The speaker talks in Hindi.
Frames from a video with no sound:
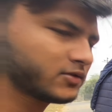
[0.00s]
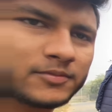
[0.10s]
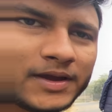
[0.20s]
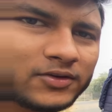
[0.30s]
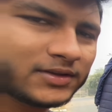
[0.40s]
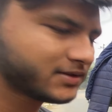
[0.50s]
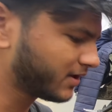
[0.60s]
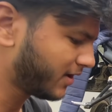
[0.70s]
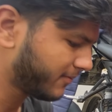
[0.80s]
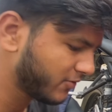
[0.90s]
तो भाई लोग इसके
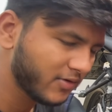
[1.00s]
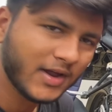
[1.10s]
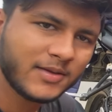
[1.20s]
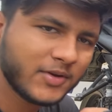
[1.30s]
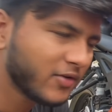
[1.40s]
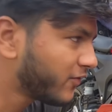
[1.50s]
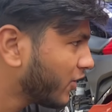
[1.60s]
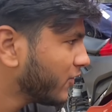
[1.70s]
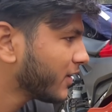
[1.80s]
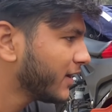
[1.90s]
लिए आप लोगों को खाली मेरे को
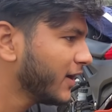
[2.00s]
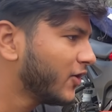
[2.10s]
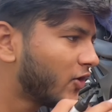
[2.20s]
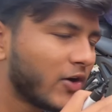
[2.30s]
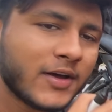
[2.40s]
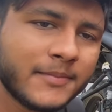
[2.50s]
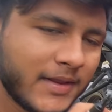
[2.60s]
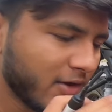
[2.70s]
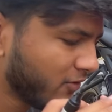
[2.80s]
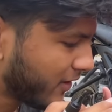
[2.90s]
फॉलो करना और
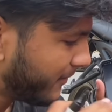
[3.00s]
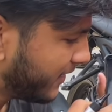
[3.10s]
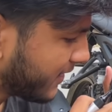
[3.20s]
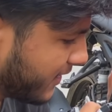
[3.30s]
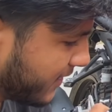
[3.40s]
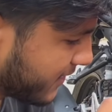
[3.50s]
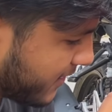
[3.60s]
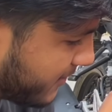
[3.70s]
मेरे को कमेंट करना जैसे